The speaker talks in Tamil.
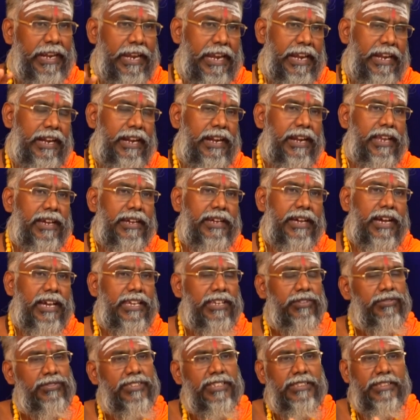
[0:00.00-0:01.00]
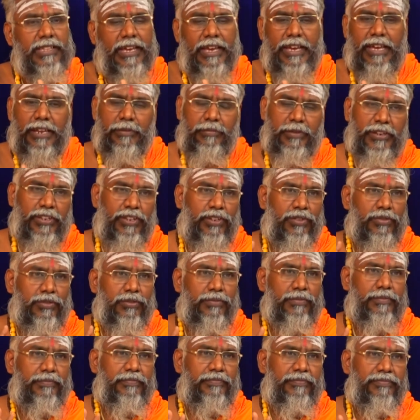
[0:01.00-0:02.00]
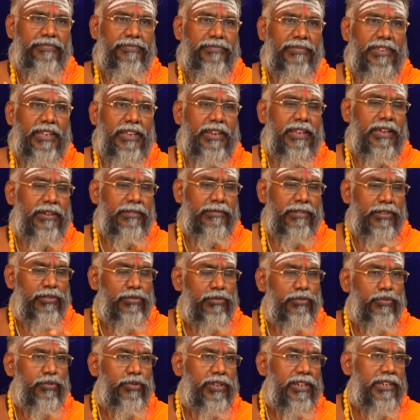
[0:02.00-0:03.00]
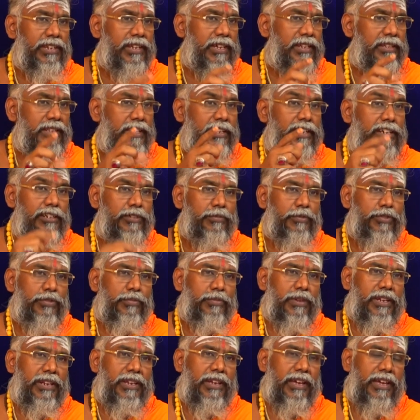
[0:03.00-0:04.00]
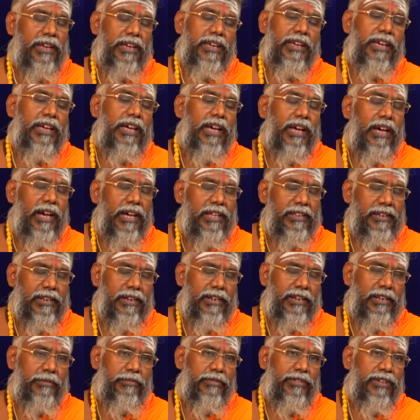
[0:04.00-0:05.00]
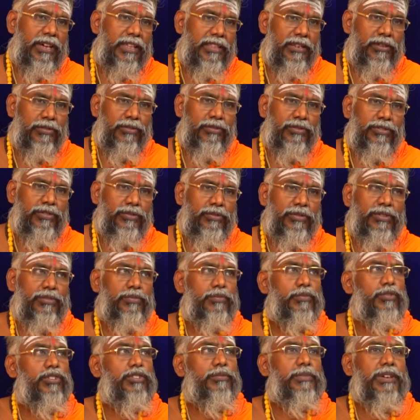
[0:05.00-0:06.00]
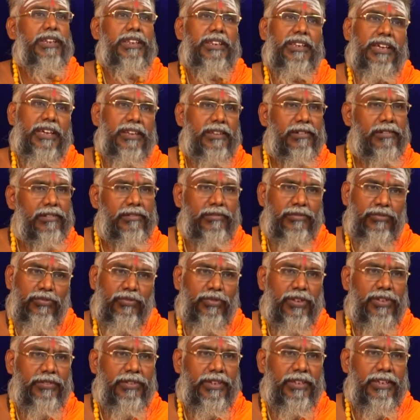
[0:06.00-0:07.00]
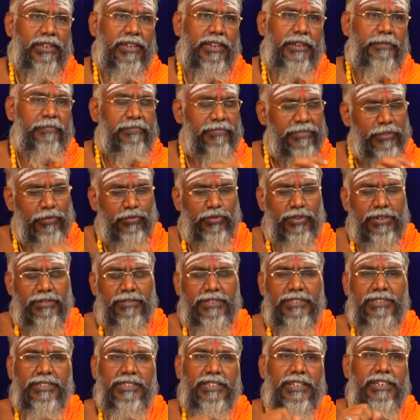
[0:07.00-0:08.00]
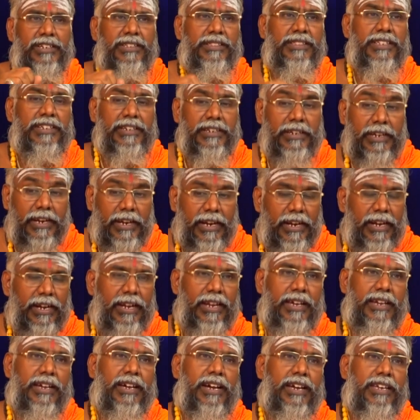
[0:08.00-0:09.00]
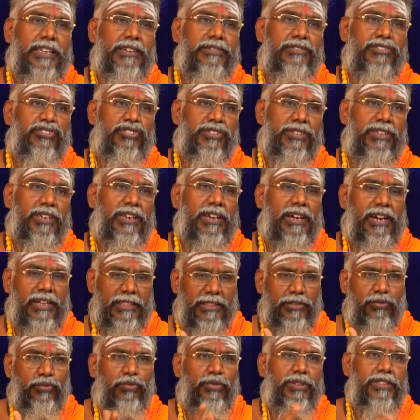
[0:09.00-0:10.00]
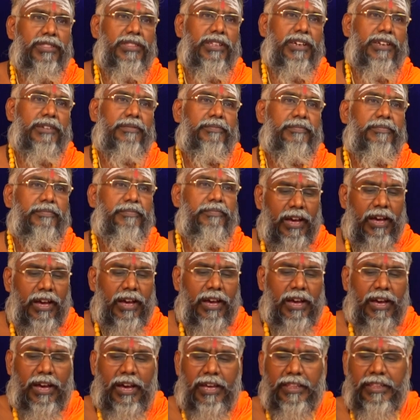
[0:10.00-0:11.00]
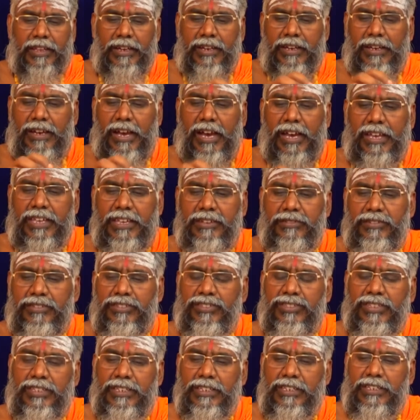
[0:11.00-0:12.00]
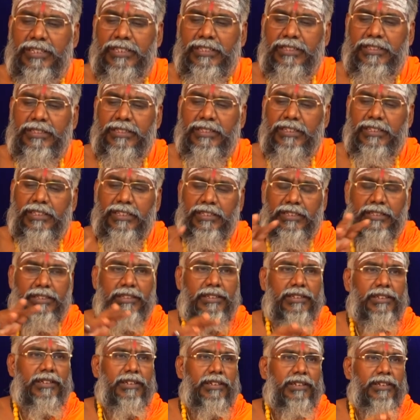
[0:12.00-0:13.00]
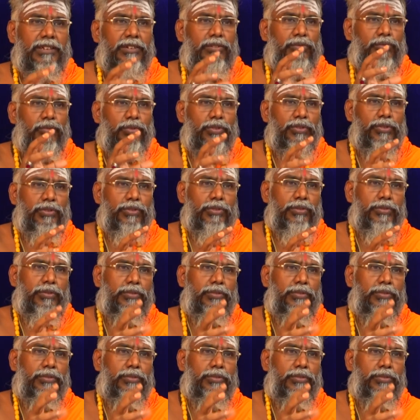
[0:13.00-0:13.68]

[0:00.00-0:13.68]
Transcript: நிழலில் காய வச்சு தயார் பண்ணிக்கணும் ஏன்னா வெறும் ஊறிகிட்டே இருந்தால் கெட்டுப்படும் பாருங்கள் அதனால் என்ன பண்ணோம் அதில் கொஞ்சம் ஒரு மூணு மணி நேரம் ஊற வைங்க ஊற வச்சுட்டு எடுத்து நிழலில் காய வச்சுங்க அந்த உளுந்தை அதை காய வச்சு எடுத்து ஒரு